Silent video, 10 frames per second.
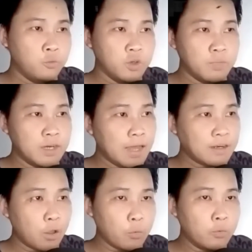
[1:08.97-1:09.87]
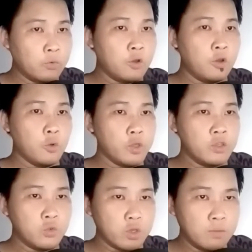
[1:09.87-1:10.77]
Viên Minh lắc đầu,
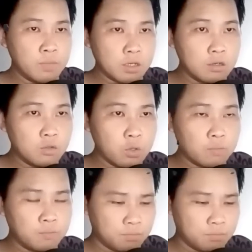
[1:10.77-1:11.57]
uyển chuyển mà cự tuyệt.